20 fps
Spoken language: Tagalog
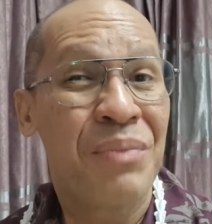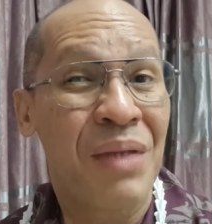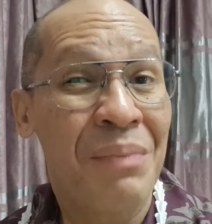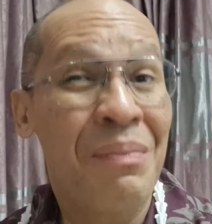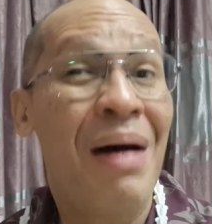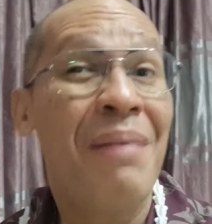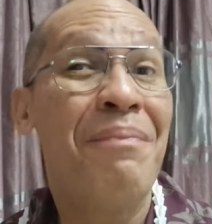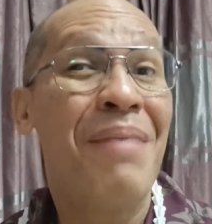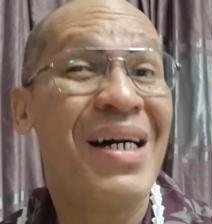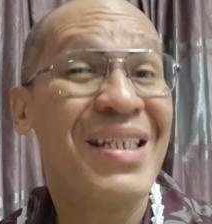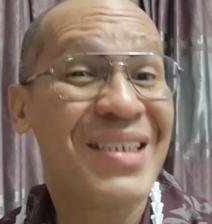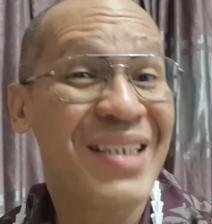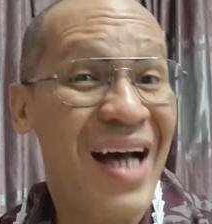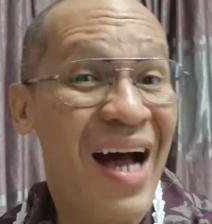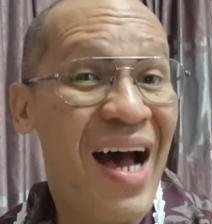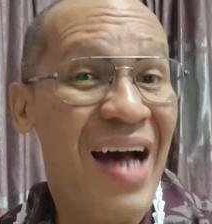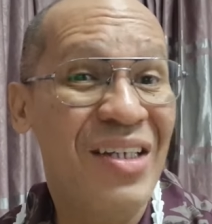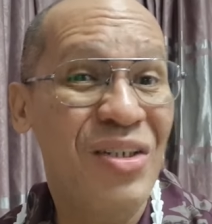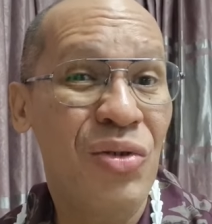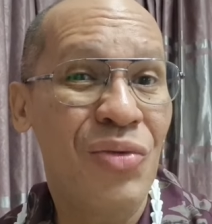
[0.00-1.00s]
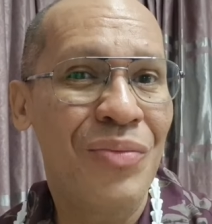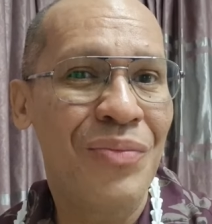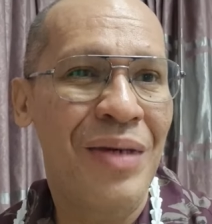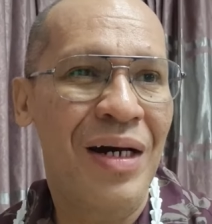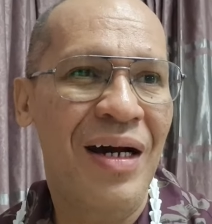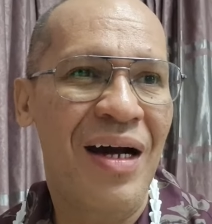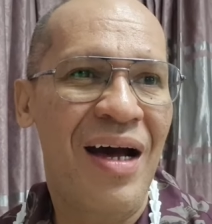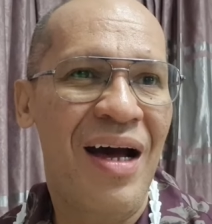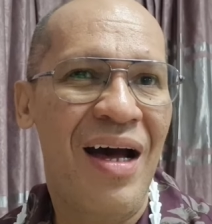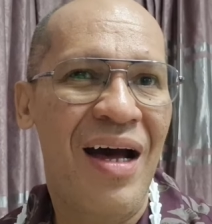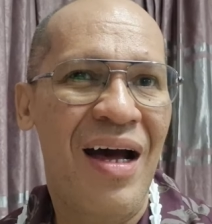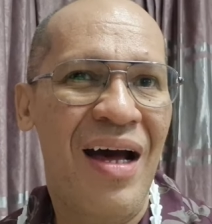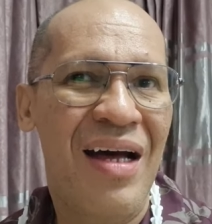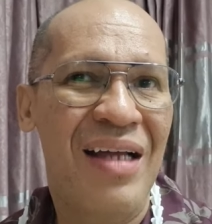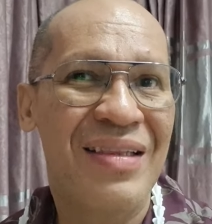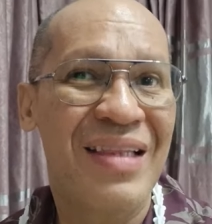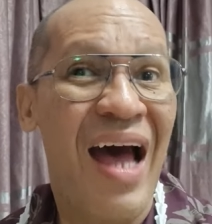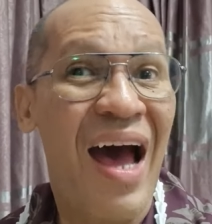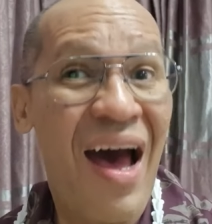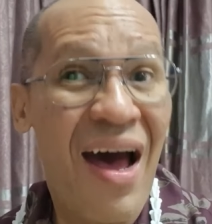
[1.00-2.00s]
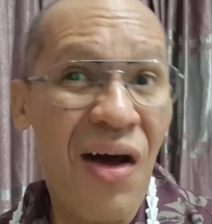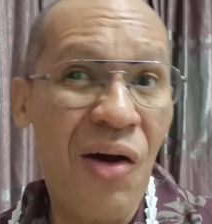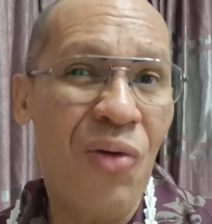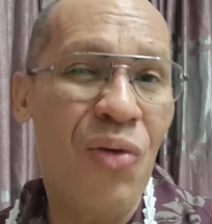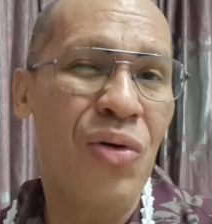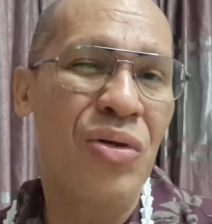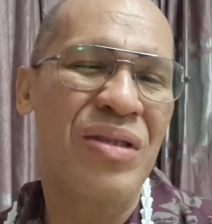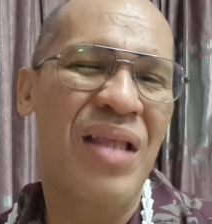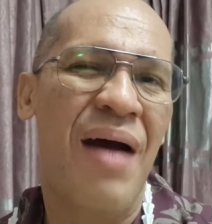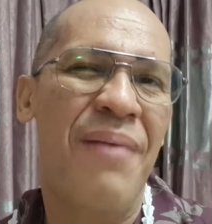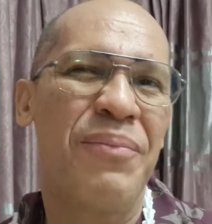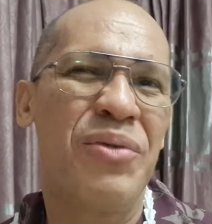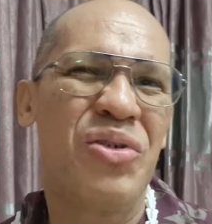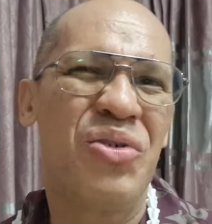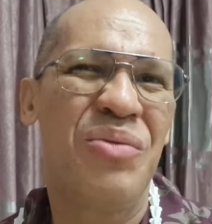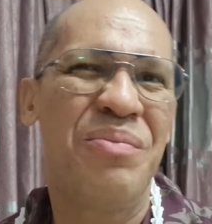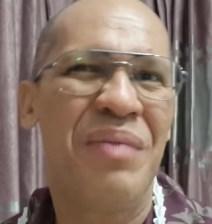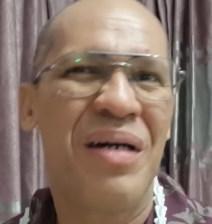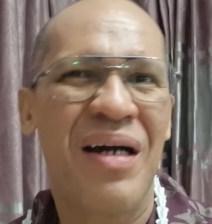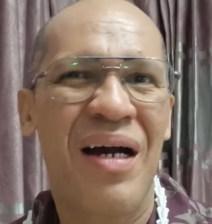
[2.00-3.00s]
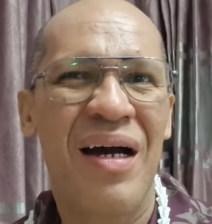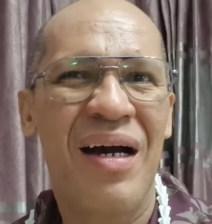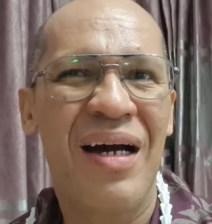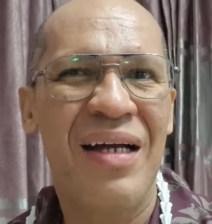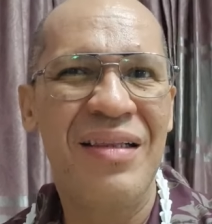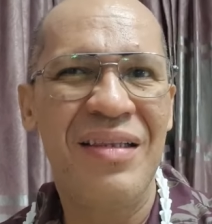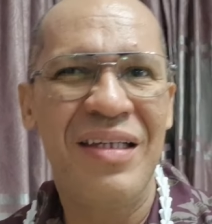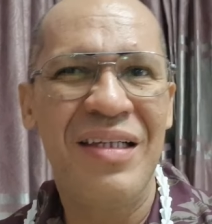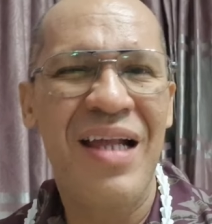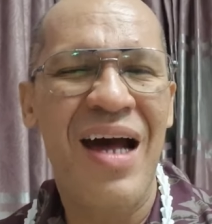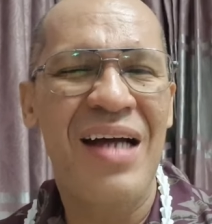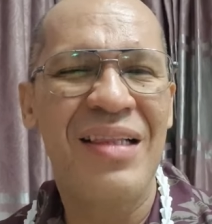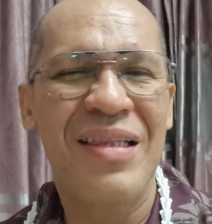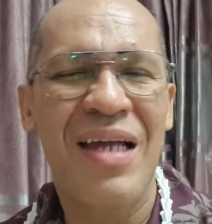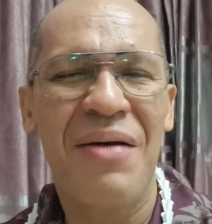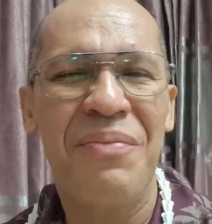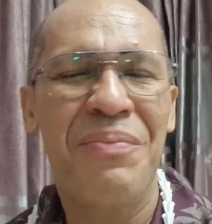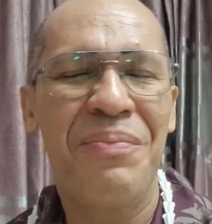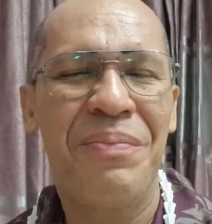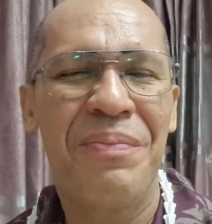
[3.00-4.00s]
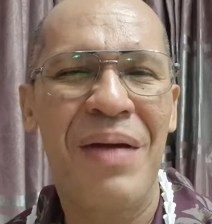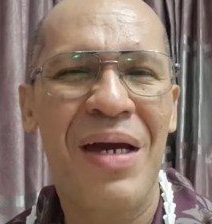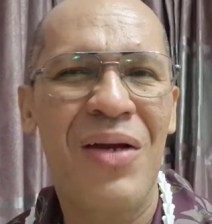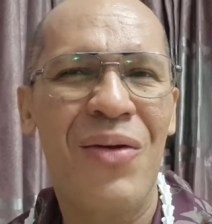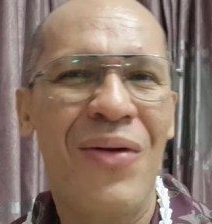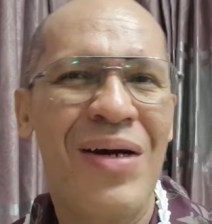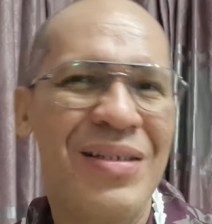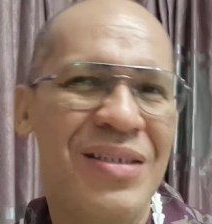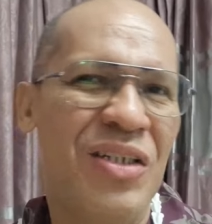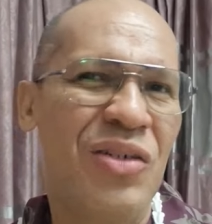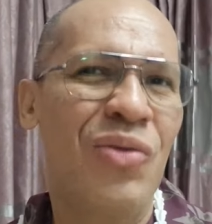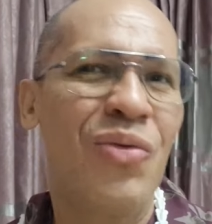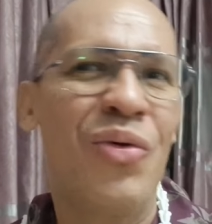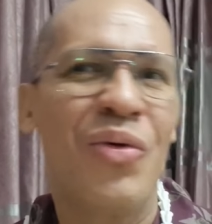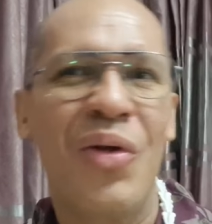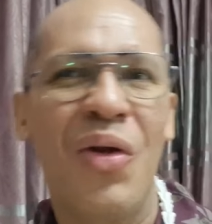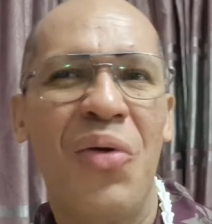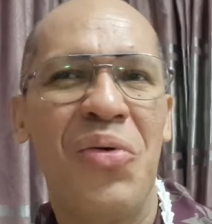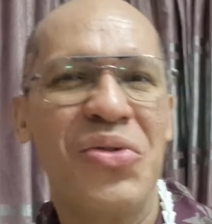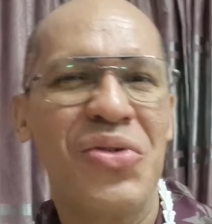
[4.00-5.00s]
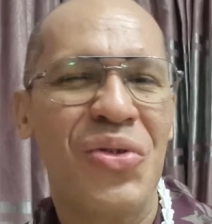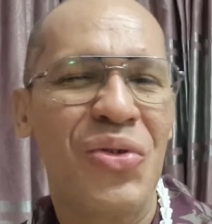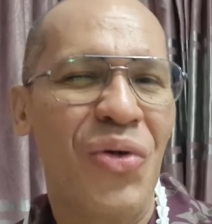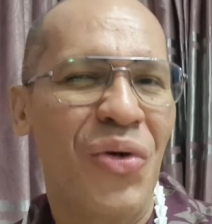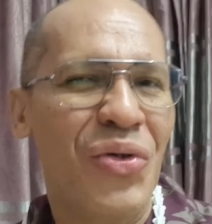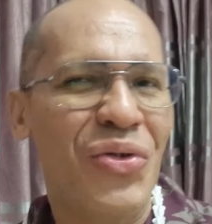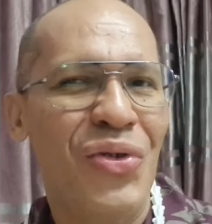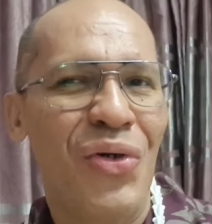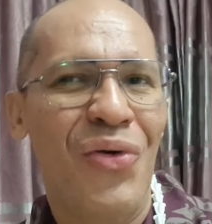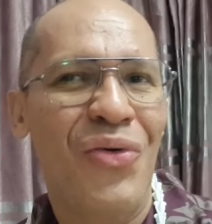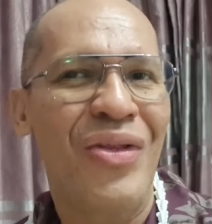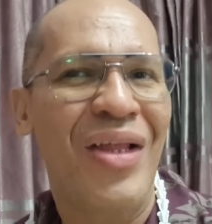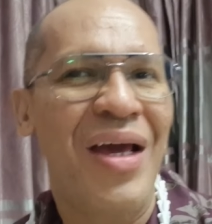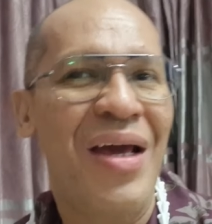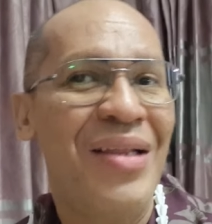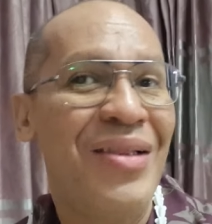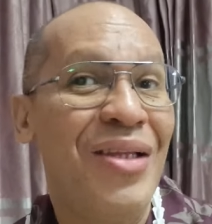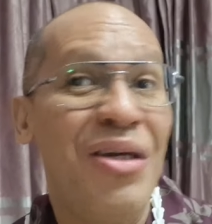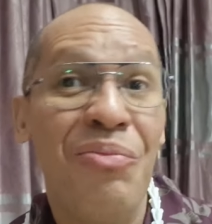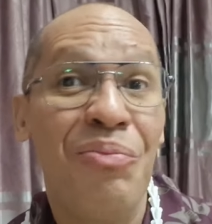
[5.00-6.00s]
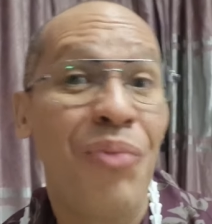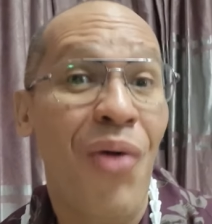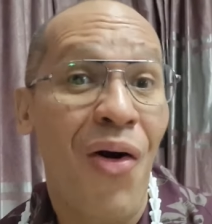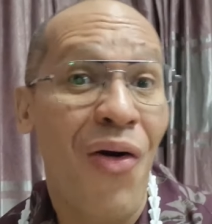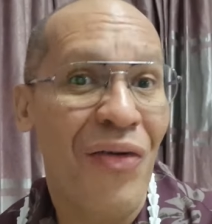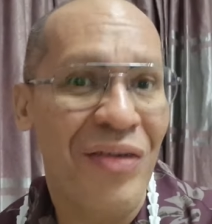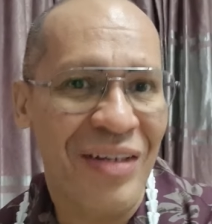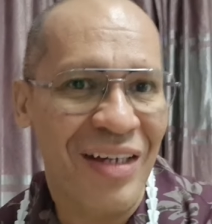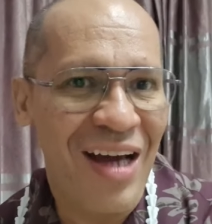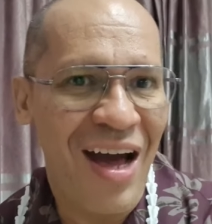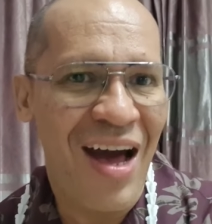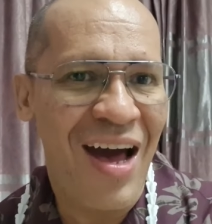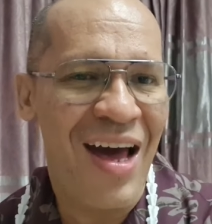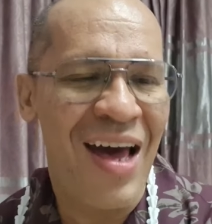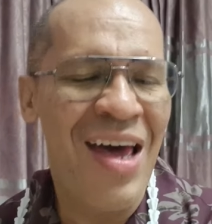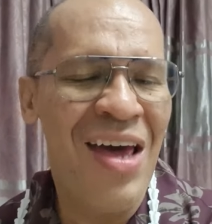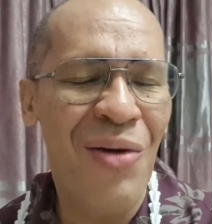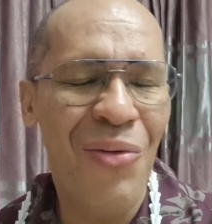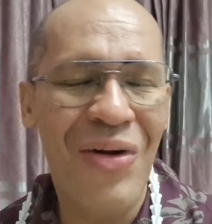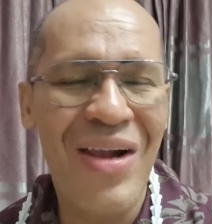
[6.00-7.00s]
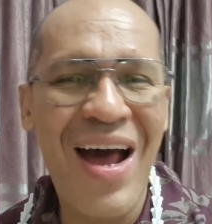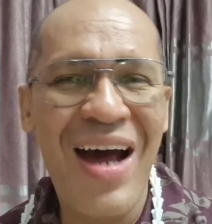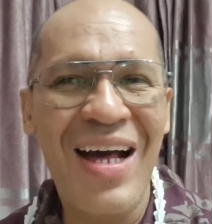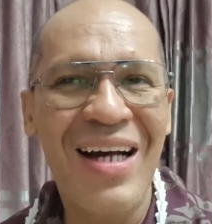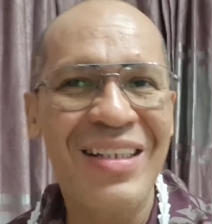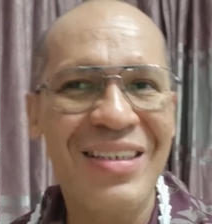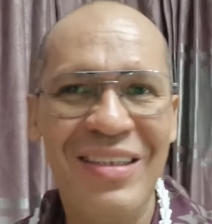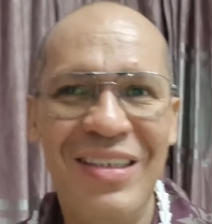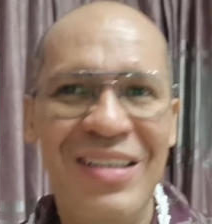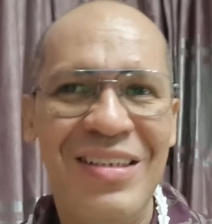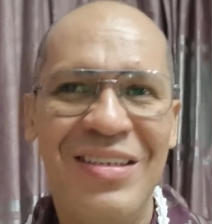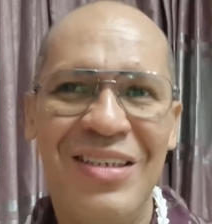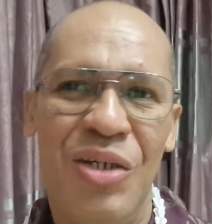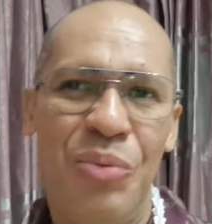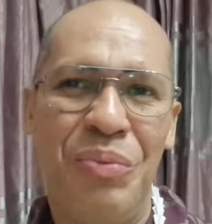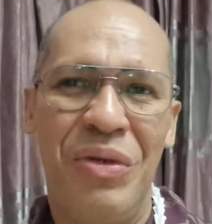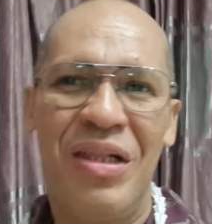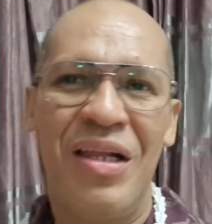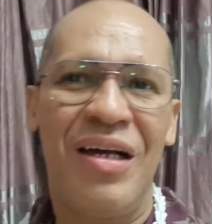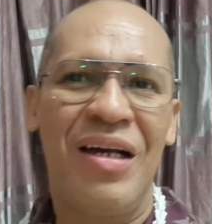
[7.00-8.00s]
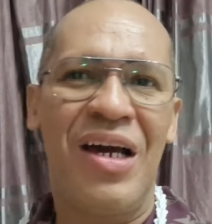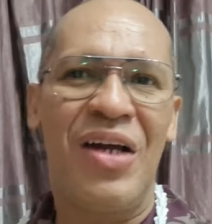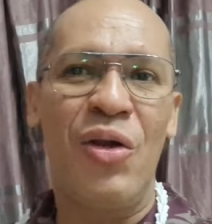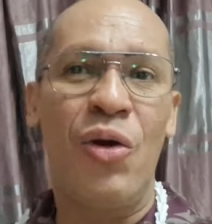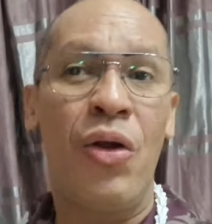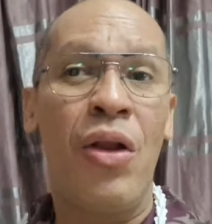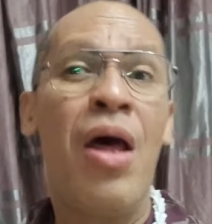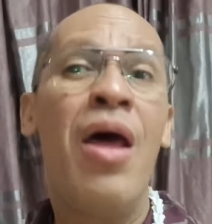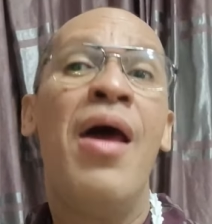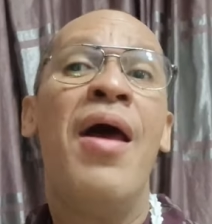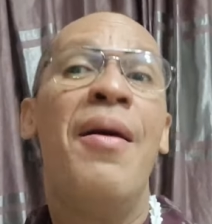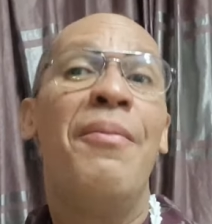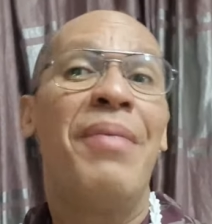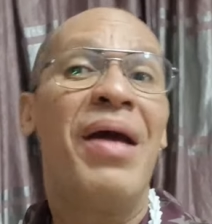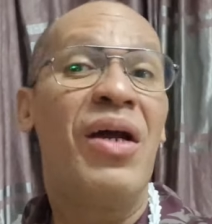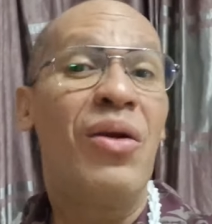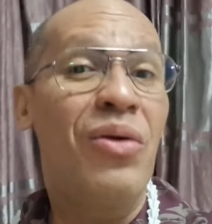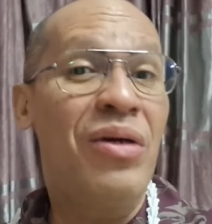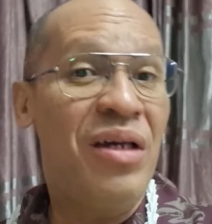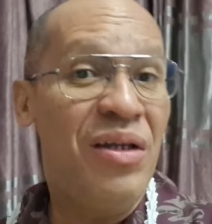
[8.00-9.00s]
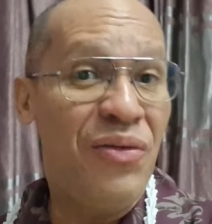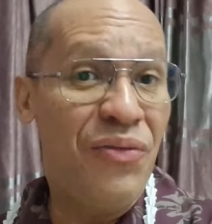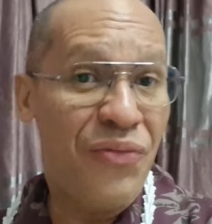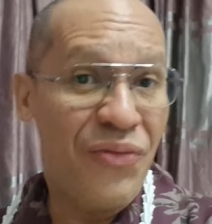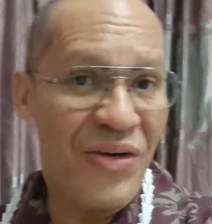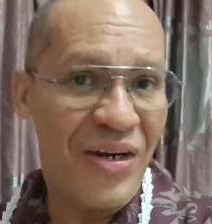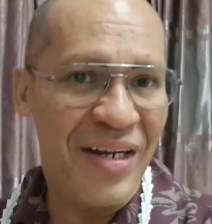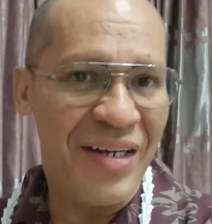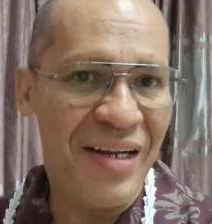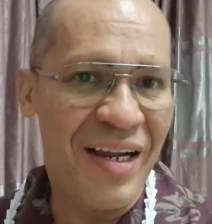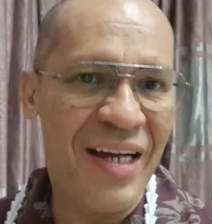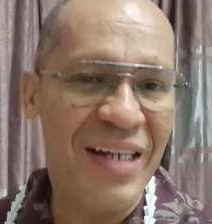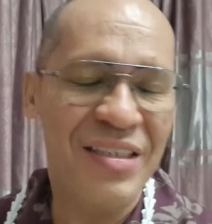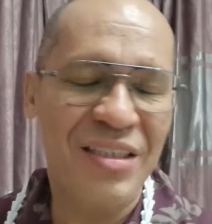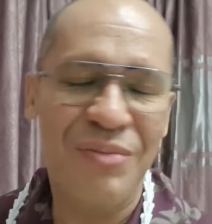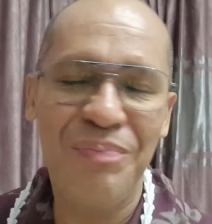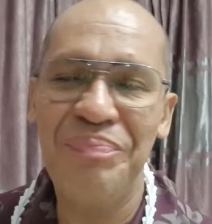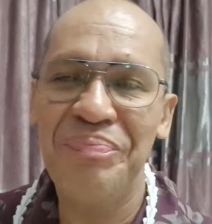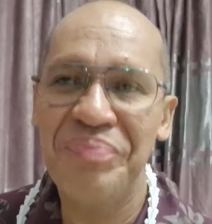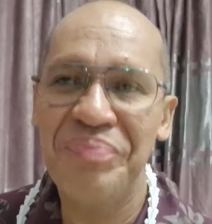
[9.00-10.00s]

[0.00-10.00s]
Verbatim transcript: mabasa yung mga tao tapos yung mga kandidata pero kasi kung closed door yon eh di bongga wala kang iisipin na ganon pero in fairness